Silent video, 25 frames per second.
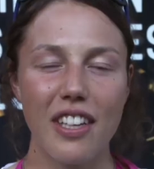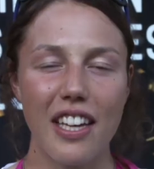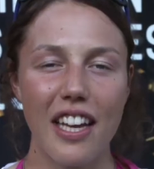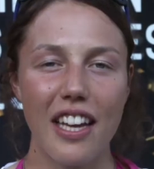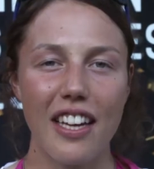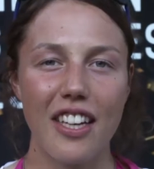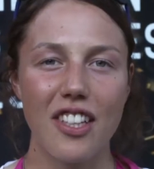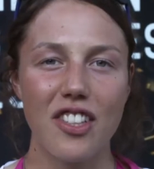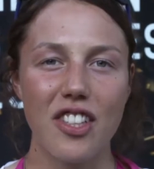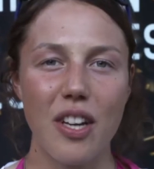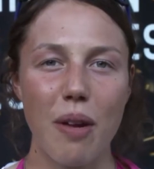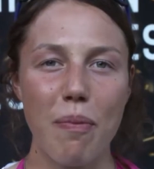
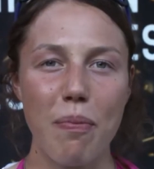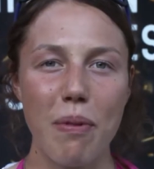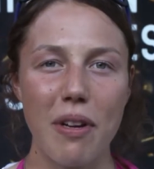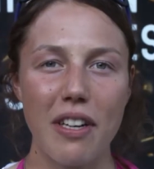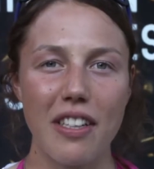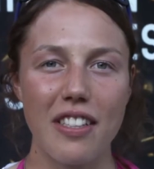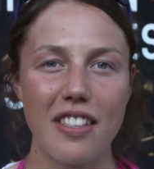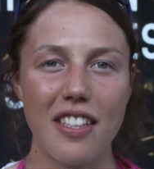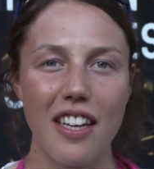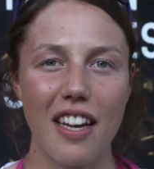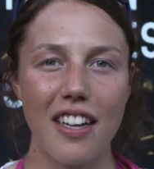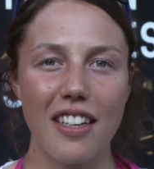gerne
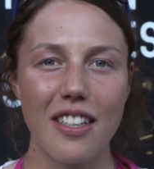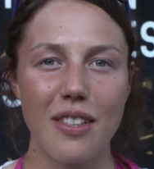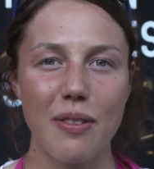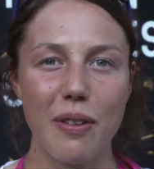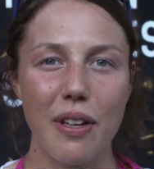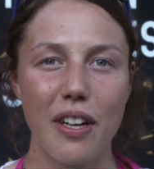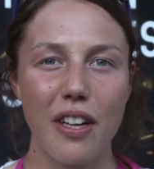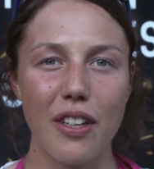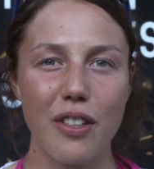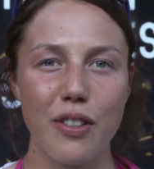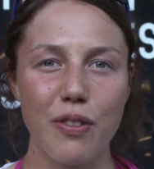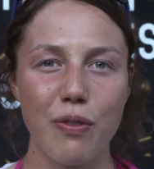Champion des Jahres
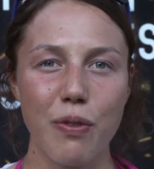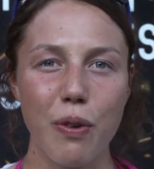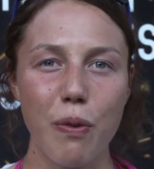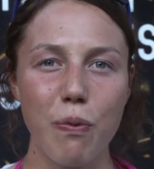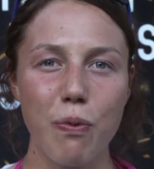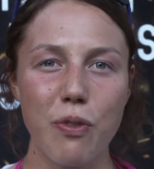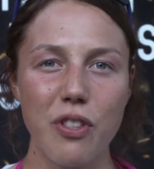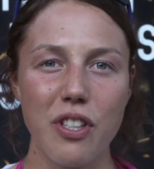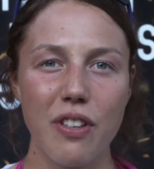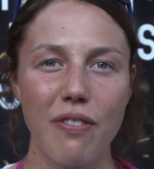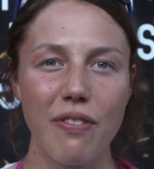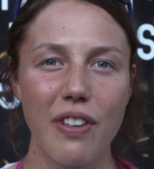
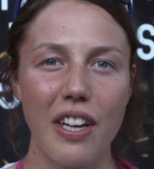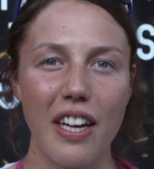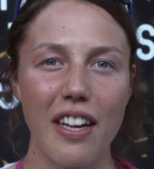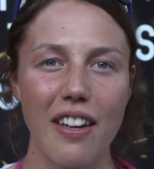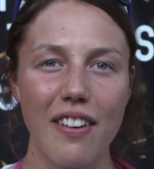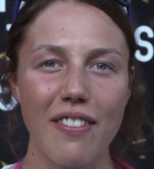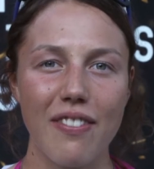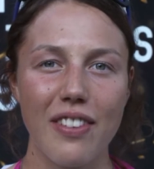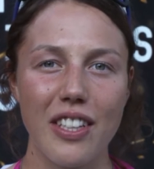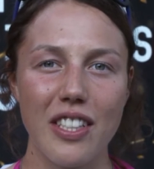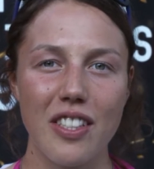2015 werden,